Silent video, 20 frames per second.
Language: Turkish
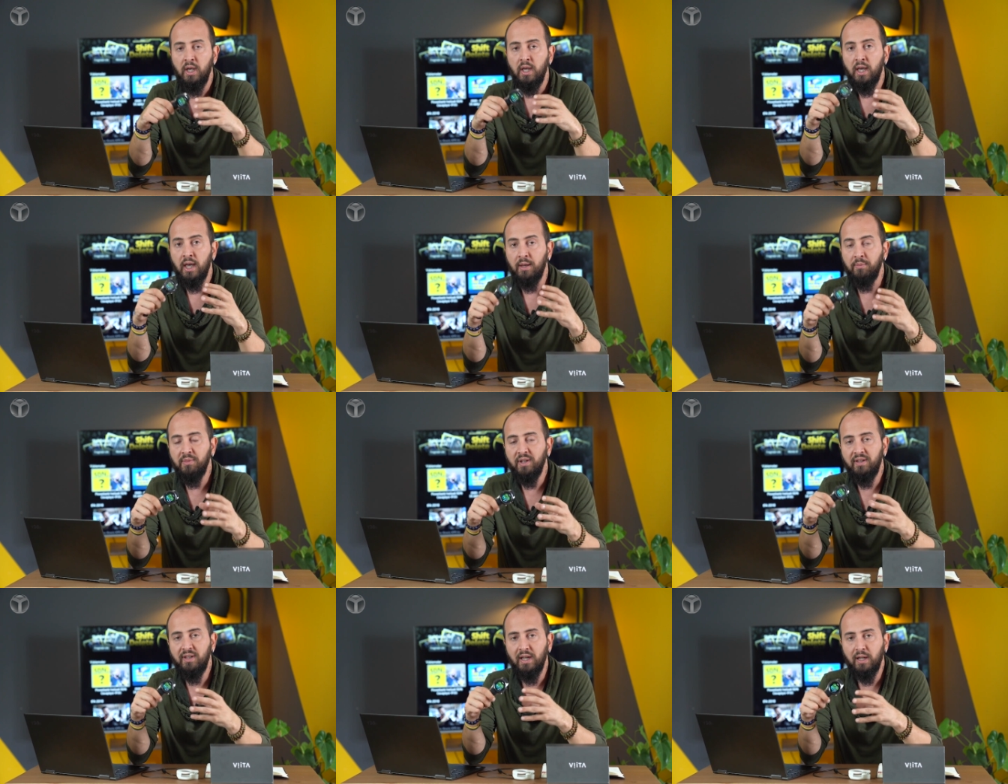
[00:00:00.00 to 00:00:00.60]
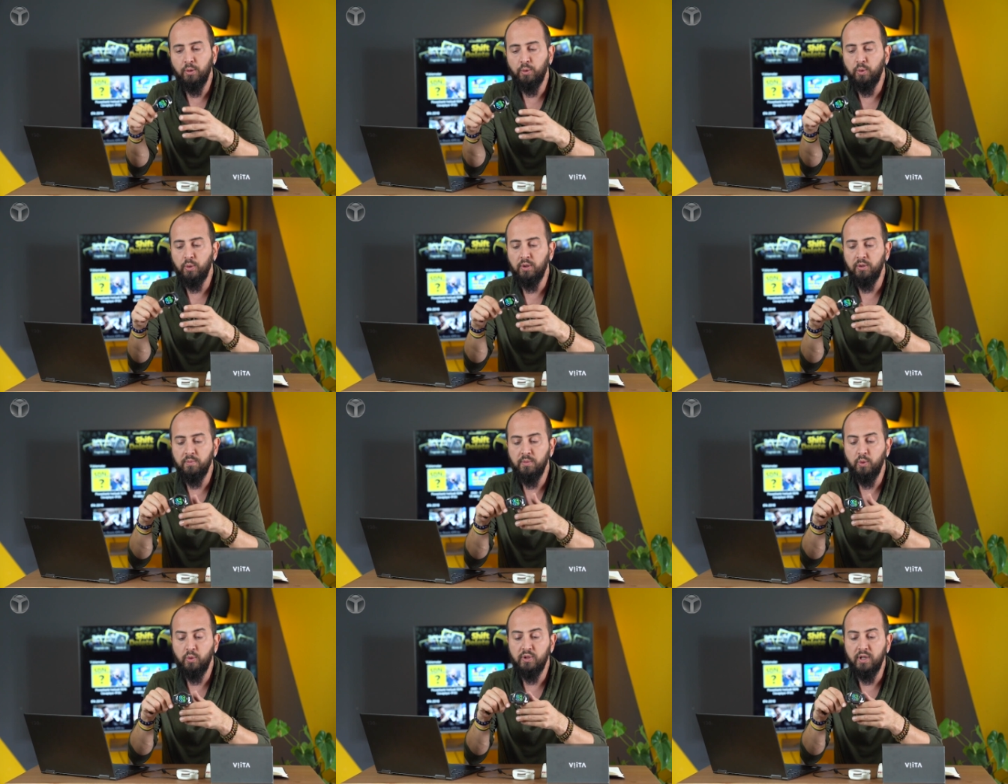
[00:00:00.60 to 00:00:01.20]
hem de diğer
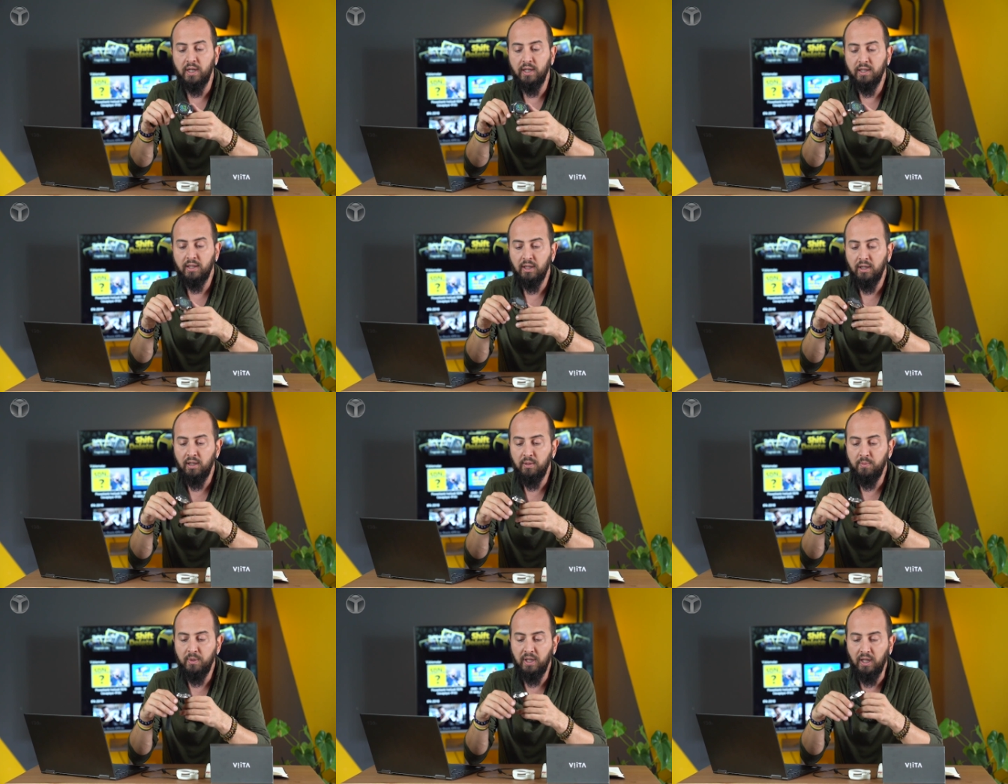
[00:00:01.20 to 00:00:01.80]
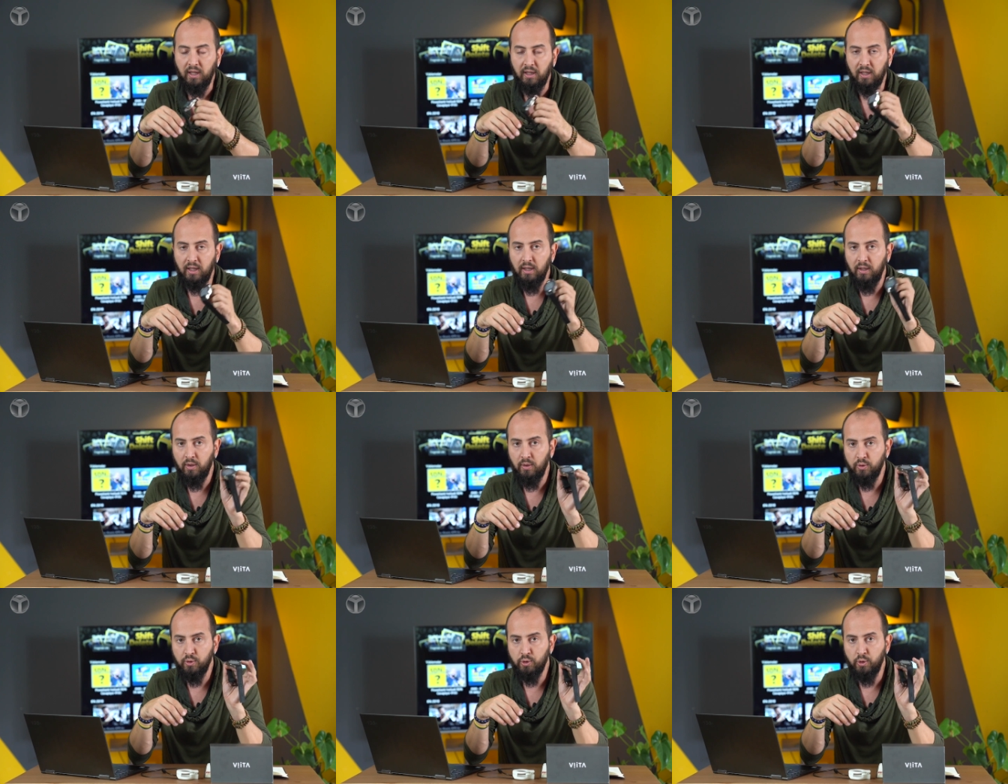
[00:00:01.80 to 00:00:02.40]
donanımın özellikleriyle birlikte
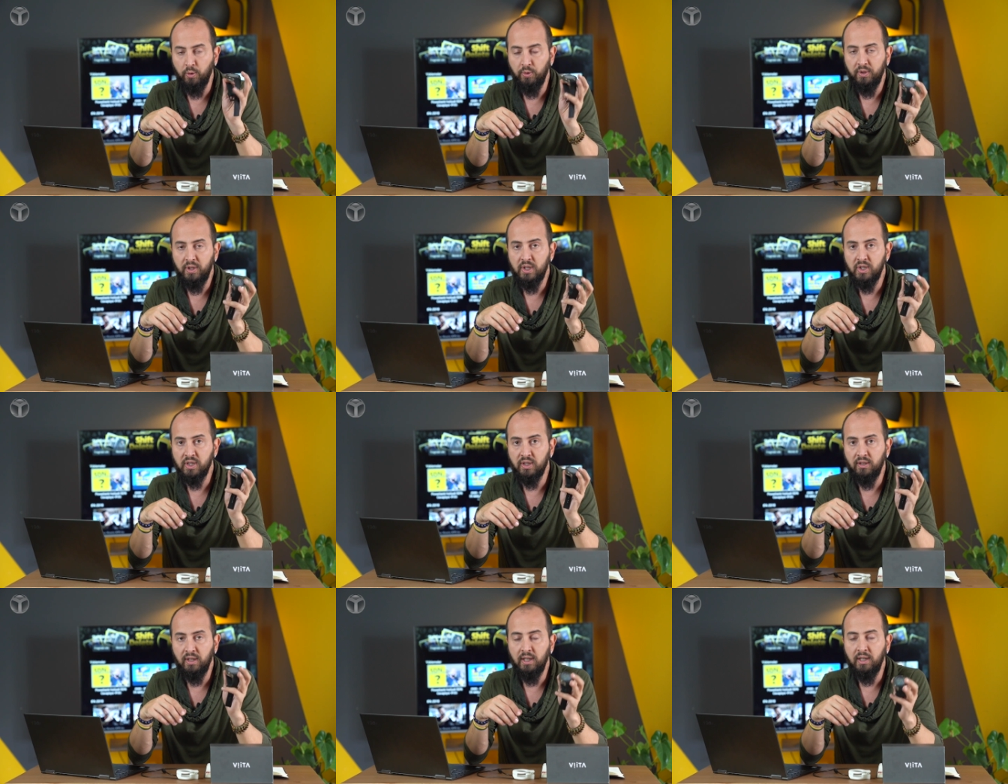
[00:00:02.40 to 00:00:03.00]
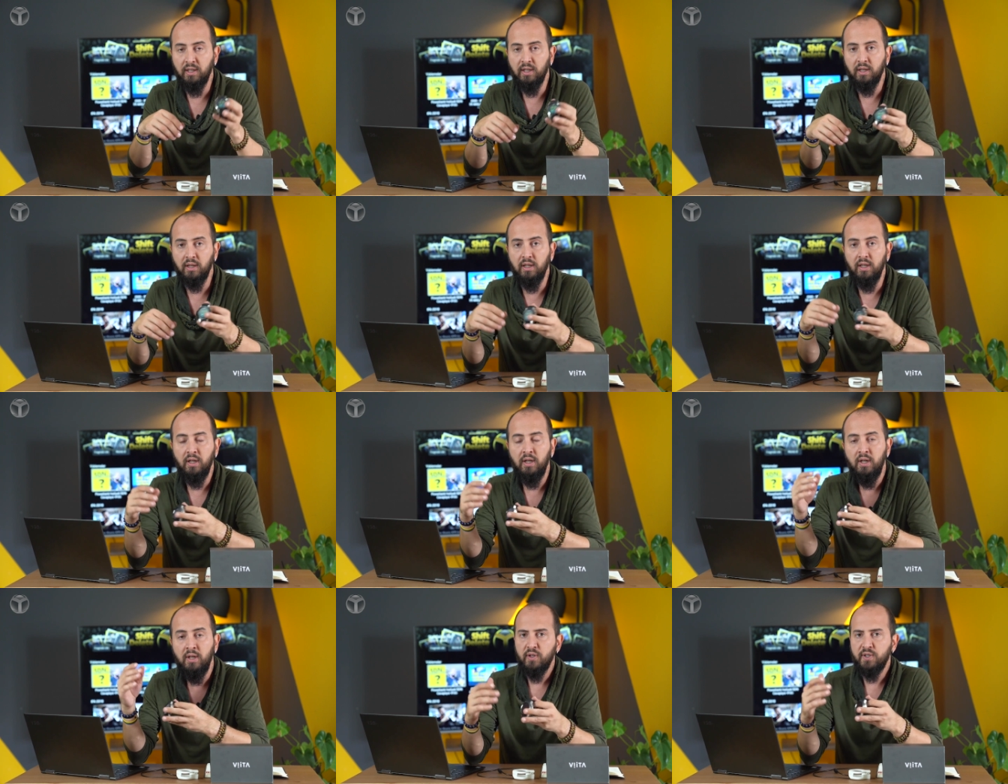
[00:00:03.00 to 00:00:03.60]
son derece dayanıklı dayanıklı,